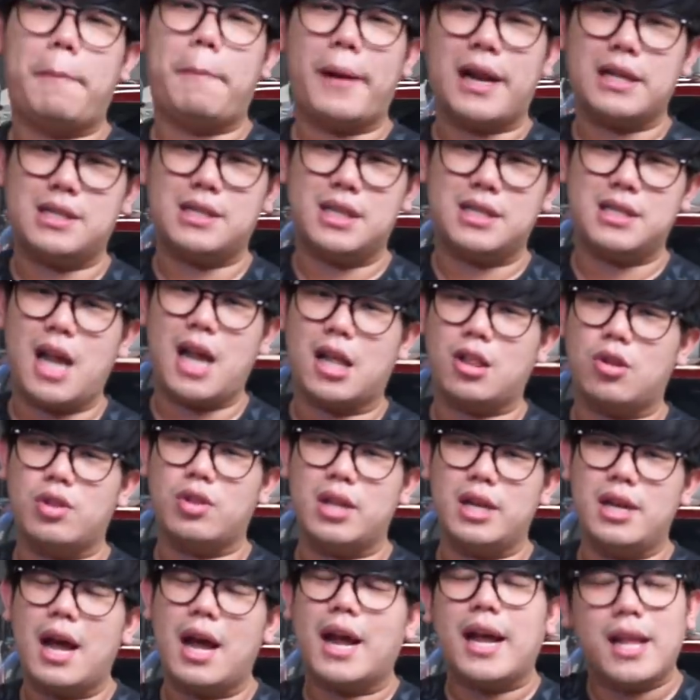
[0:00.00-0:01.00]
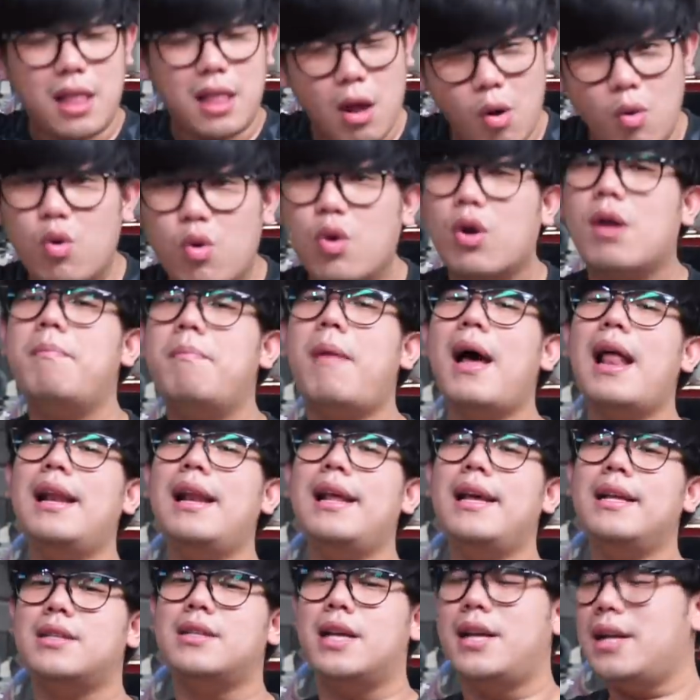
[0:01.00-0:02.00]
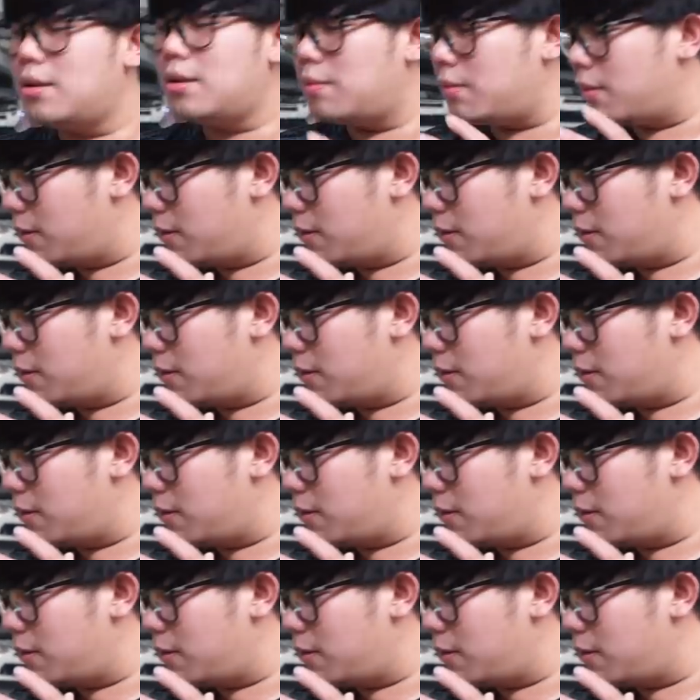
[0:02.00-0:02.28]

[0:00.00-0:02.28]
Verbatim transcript: presisi atau tidak, kita ukur kembali. Jadi